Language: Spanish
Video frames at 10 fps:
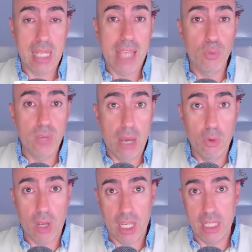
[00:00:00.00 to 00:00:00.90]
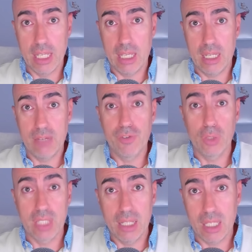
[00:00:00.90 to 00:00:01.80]
hay un auge de eh,
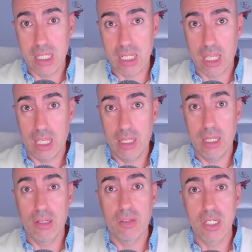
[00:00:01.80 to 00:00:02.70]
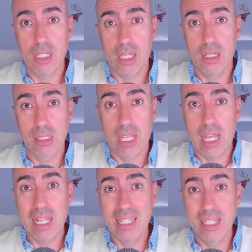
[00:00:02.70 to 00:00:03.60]
votantes que eh, necesitan que
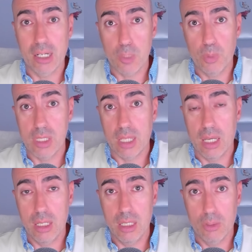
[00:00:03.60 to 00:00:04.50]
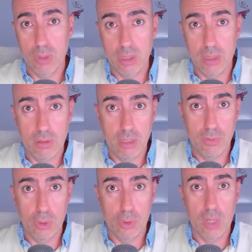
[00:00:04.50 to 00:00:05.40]
alguien dé respuesta en cuanto a intención de
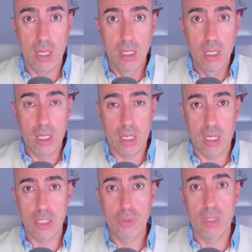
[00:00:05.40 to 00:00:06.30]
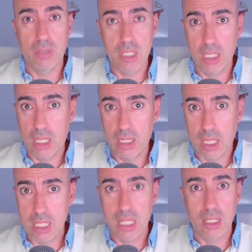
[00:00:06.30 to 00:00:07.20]
voto a, su necesidad de
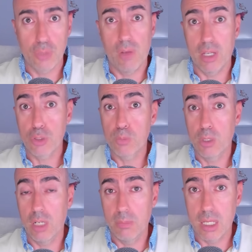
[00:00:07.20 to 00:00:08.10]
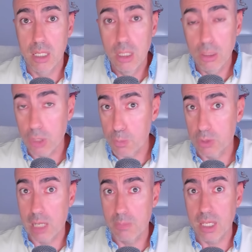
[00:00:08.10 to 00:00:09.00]
que se resuelvan sus problemas con
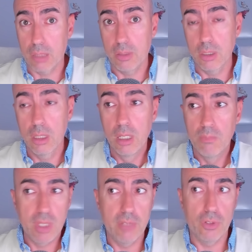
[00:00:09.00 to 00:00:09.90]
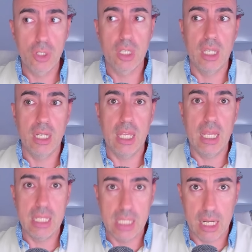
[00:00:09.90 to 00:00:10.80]
respecto a la inmigración y Vox quiere
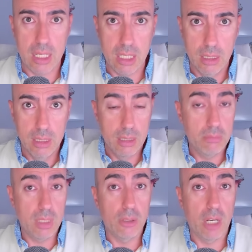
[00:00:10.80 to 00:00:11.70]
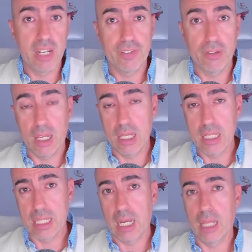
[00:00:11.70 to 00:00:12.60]
estar allí y no le beneficia
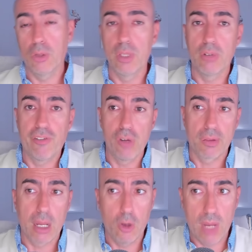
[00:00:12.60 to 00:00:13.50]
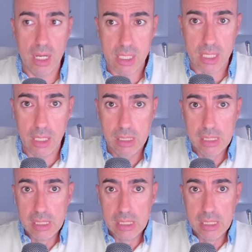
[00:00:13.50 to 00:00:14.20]
estar al lado de una fuerza globalista